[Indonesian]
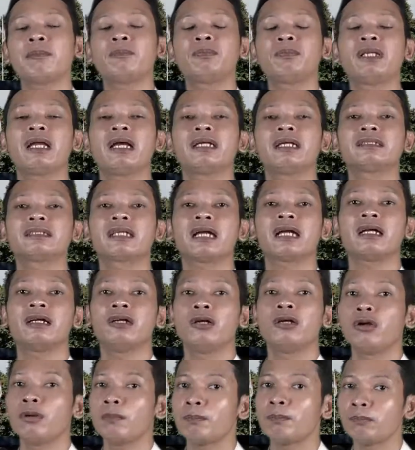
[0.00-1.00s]
biasa,
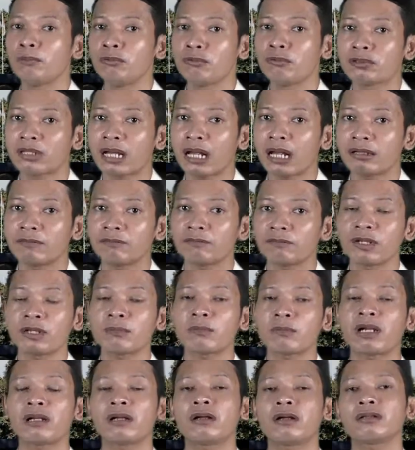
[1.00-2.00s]
bukan
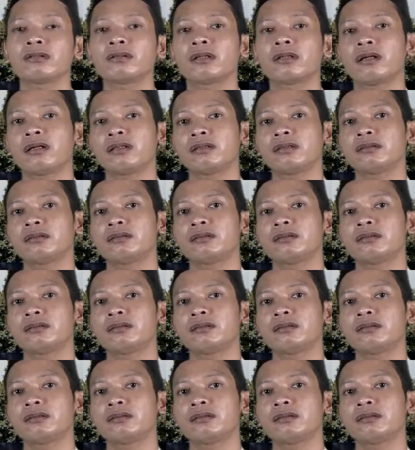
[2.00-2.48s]
firman Allah.